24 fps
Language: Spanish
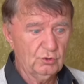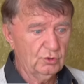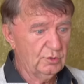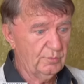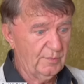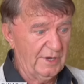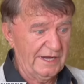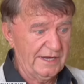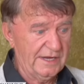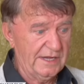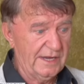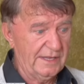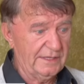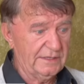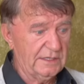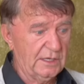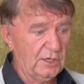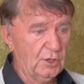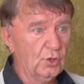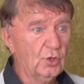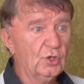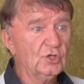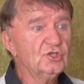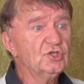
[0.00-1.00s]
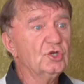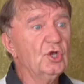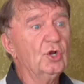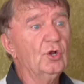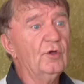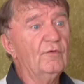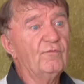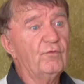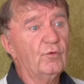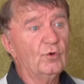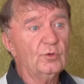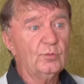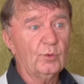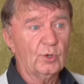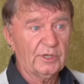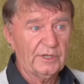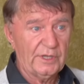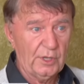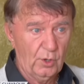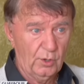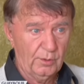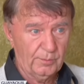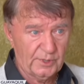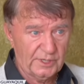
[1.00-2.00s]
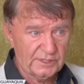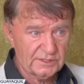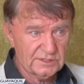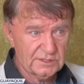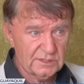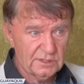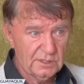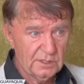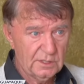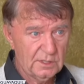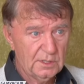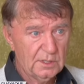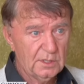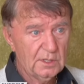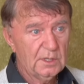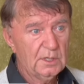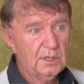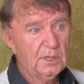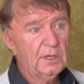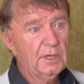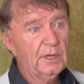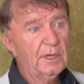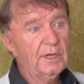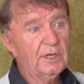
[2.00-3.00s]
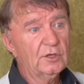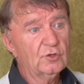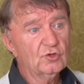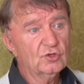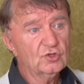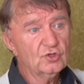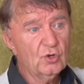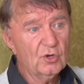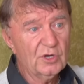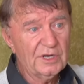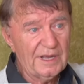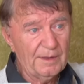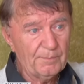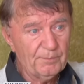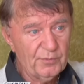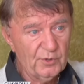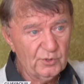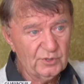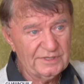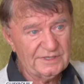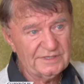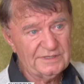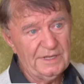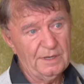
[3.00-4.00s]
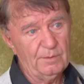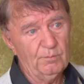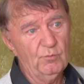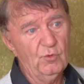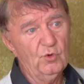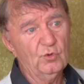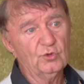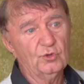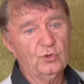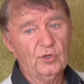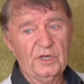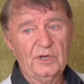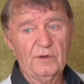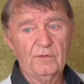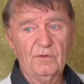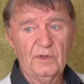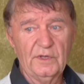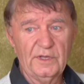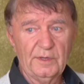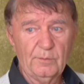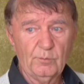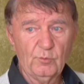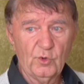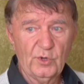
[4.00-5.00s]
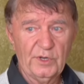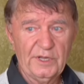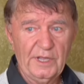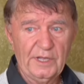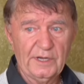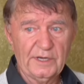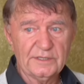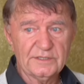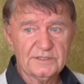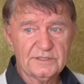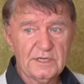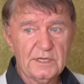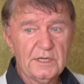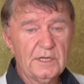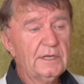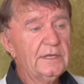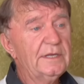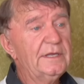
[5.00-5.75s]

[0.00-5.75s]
Imagínate, no solo fútbol de hombres, ellos son campeones del mundo en mujeres.